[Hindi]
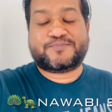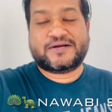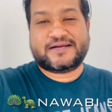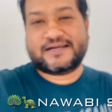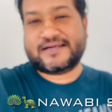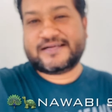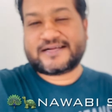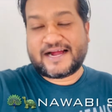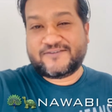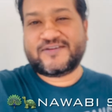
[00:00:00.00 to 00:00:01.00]

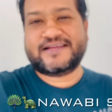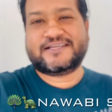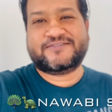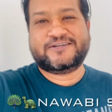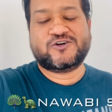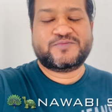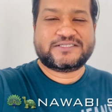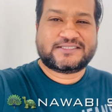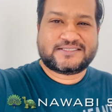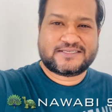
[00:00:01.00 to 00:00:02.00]
काइट फ्लाइंग के वीडियो में
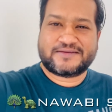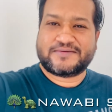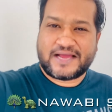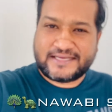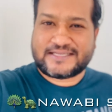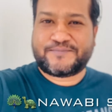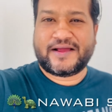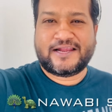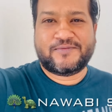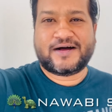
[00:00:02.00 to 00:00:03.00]
ऐसा
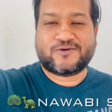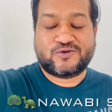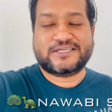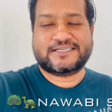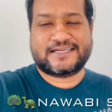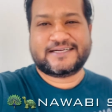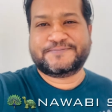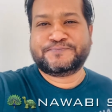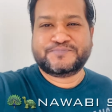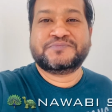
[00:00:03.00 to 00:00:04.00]
पहली बार होने जा रहा है